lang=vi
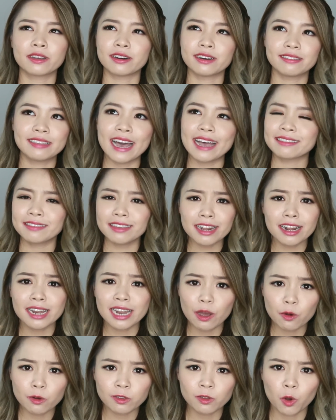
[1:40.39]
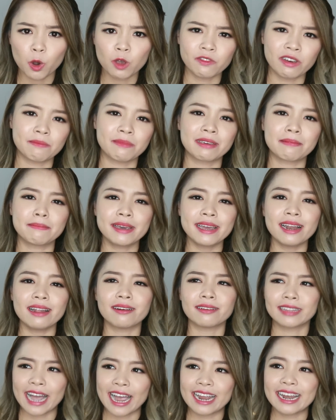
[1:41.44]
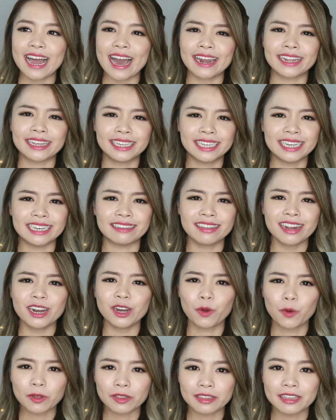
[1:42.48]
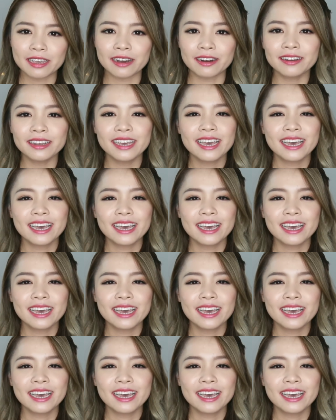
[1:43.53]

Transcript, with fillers: thời gian rất là lâu rồi và mình biết là ở Thái Lan này chị rất là nổi tiếng.